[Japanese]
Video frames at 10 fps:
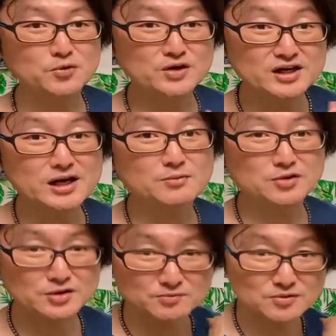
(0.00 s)
ル以外も
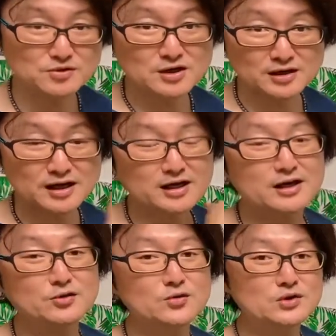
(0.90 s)
もう海
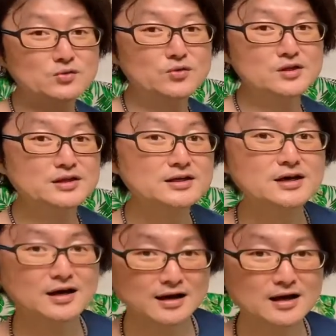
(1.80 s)
外いろんなとこ行ってきた
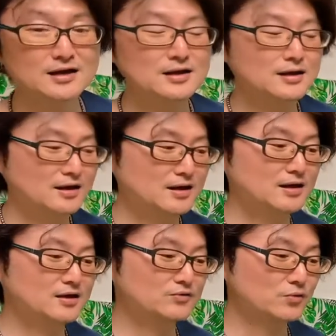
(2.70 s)
から、
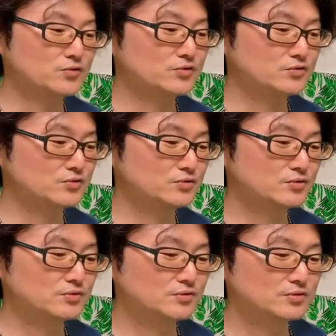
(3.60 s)
えー、そうい
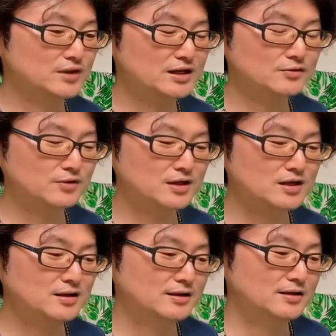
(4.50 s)
う何て言うかな
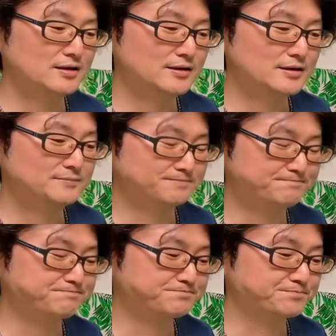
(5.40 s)
う
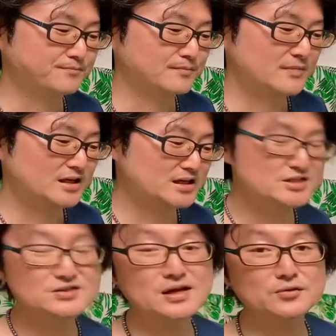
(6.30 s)
ん
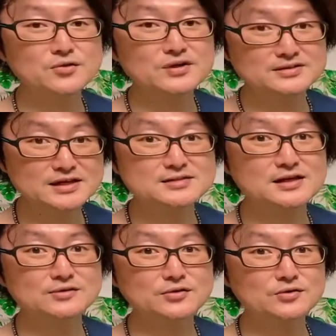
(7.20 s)
絆というか財
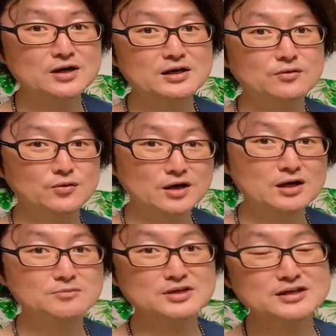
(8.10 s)
産というのはこれか
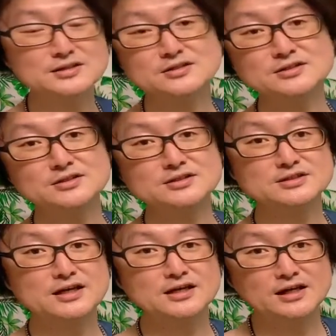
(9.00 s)
らも大切にし
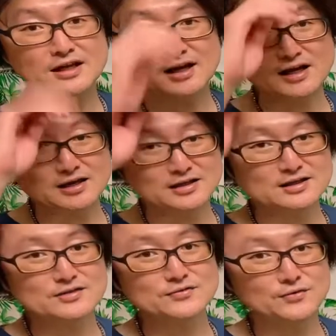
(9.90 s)
ていけたらいい
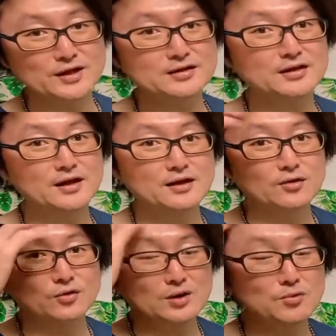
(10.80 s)
ですよねって
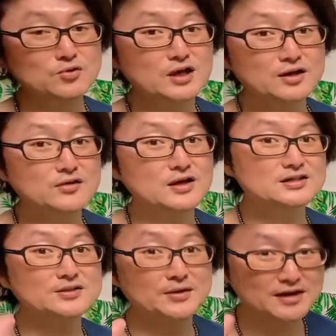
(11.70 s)
これは僕だけの
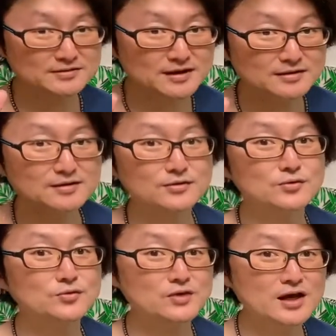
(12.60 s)
話ではなくてっていうこ
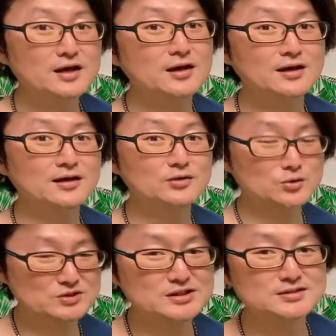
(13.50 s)
とで、えー、閉
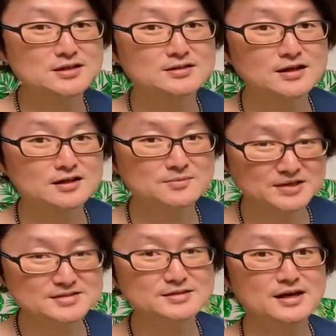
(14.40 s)
じさせていただきま
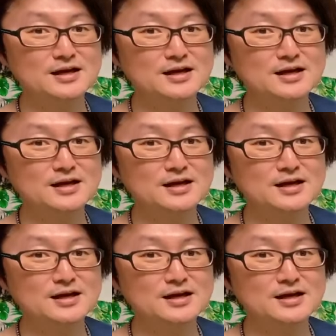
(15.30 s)
す